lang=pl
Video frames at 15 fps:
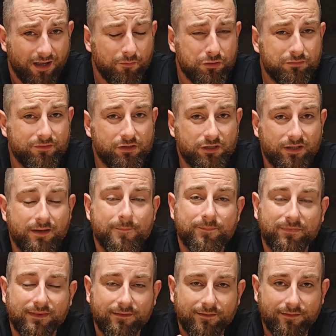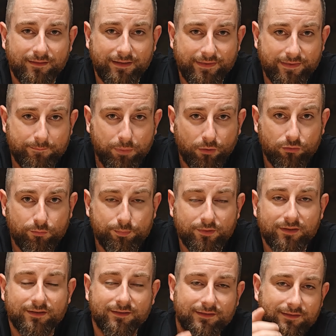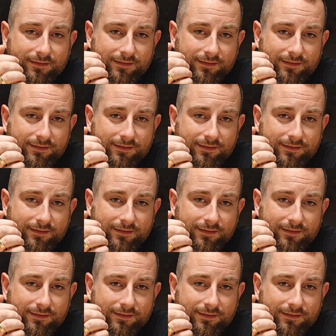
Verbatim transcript: a mianowicie polub,